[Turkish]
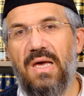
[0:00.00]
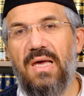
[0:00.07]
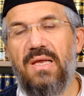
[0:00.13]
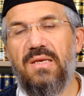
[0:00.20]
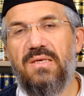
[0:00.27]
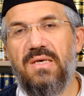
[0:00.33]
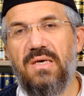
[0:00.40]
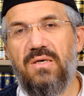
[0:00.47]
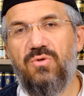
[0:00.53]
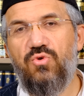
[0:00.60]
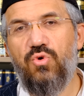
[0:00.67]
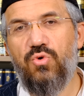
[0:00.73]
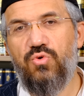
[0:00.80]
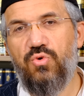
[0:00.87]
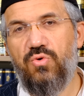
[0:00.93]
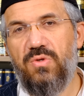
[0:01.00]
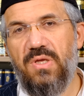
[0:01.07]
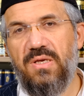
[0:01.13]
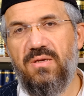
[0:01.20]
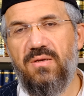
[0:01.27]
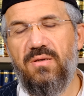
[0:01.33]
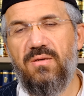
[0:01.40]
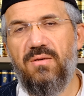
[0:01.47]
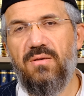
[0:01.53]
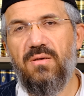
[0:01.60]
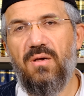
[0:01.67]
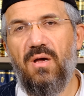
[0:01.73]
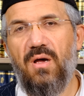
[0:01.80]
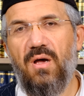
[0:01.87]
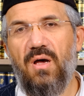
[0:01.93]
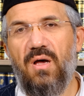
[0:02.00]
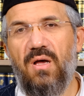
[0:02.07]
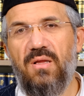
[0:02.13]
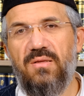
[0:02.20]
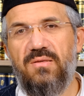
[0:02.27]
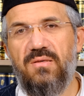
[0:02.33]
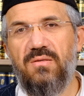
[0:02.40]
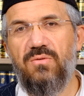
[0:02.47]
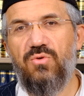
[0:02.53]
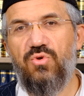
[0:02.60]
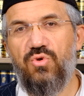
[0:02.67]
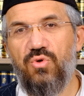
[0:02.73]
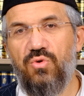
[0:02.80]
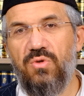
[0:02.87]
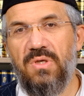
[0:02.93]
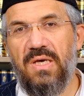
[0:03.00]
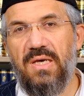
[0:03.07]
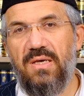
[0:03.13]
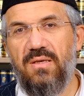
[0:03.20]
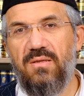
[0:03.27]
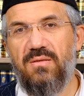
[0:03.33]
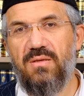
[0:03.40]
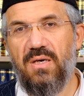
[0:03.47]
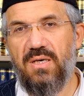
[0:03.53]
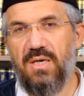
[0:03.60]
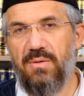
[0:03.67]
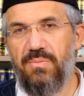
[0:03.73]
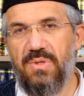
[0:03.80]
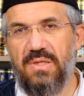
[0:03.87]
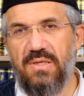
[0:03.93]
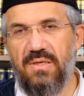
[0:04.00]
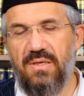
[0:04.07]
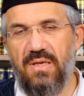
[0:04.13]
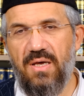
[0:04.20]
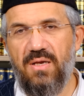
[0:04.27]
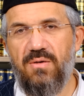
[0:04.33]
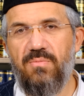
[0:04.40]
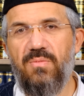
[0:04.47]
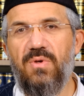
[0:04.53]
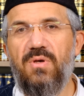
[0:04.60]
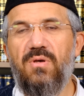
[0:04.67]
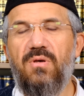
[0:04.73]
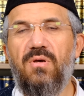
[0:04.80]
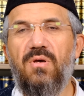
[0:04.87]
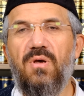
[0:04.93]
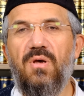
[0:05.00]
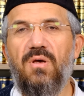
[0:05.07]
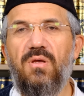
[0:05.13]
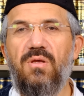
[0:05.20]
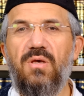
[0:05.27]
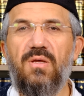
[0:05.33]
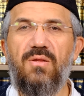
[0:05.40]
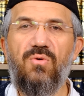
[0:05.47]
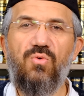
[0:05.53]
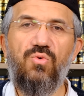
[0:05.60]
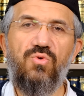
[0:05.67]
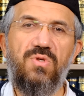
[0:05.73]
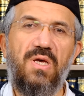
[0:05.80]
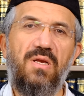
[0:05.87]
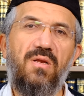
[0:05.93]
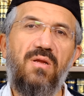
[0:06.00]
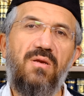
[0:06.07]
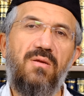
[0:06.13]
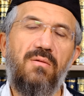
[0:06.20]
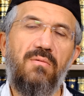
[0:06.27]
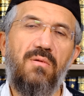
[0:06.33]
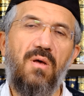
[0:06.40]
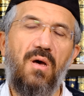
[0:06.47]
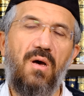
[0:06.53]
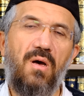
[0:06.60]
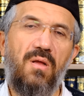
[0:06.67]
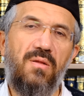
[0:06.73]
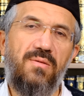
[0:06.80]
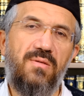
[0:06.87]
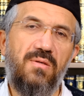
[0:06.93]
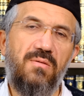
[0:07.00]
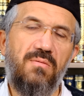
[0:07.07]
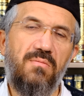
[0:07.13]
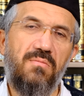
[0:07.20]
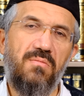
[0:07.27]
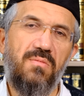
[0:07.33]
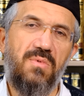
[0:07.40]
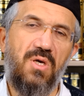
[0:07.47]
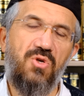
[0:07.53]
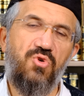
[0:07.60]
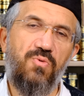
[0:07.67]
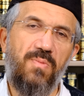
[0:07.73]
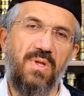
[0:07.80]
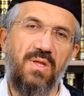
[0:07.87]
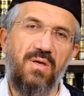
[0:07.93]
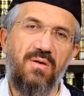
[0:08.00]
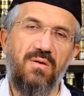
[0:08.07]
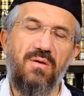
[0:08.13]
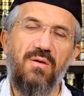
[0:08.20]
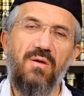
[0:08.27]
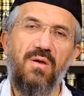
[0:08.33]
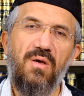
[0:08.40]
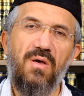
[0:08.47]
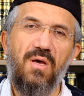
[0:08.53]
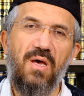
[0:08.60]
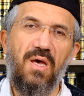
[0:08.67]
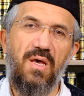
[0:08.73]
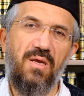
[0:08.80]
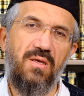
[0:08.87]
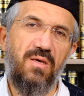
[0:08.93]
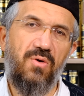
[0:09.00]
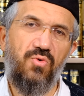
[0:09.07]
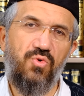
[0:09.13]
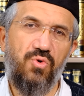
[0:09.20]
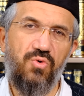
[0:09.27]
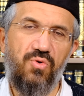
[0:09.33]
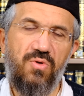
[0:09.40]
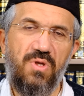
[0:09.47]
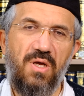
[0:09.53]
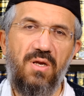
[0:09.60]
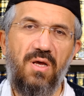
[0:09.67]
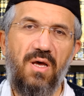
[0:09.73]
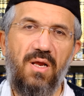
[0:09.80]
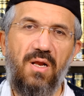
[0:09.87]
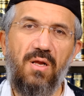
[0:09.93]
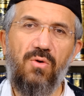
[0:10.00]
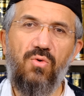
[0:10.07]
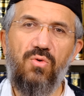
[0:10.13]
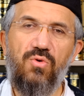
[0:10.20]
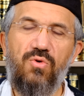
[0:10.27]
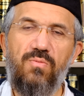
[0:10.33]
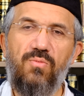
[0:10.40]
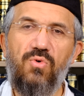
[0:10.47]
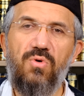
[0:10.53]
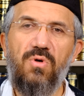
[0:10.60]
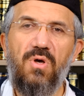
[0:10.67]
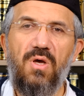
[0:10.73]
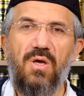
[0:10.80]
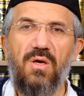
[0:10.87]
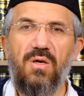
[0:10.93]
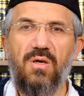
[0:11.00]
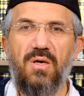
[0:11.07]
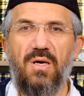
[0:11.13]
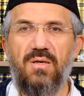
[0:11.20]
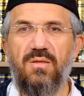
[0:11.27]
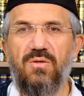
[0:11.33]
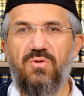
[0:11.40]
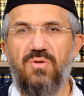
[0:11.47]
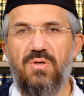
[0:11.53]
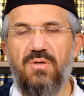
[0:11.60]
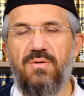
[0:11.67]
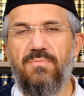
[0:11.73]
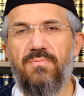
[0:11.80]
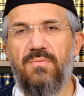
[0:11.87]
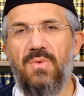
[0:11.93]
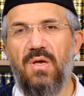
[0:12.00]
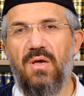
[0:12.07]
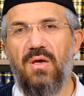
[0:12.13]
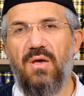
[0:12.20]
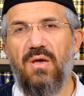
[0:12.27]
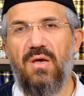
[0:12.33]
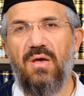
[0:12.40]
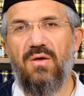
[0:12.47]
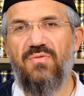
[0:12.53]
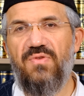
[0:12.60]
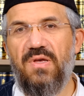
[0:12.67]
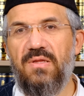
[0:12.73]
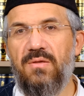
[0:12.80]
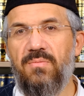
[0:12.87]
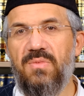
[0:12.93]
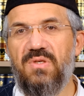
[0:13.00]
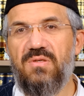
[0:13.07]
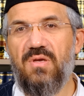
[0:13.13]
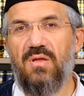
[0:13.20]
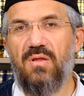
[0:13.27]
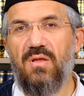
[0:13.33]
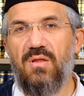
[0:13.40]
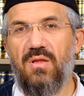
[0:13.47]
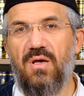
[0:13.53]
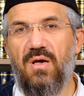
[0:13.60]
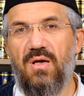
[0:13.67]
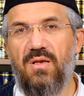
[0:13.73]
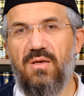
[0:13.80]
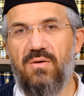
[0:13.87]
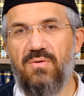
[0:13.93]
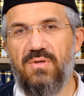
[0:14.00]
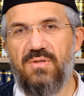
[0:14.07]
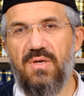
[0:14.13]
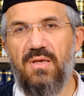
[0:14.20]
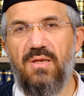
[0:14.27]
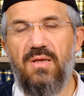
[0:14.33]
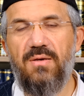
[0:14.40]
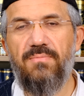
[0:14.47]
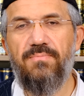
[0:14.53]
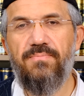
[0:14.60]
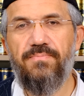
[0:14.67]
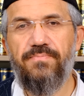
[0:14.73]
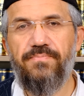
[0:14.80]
erkek çocukları altın künye takabilirler mi? Ya da üzerlerinde altın taşmaları erkek çocuklarına helal olur mu? Kardeşlerim, Efendimiz sallallahu aleyhi ve sellem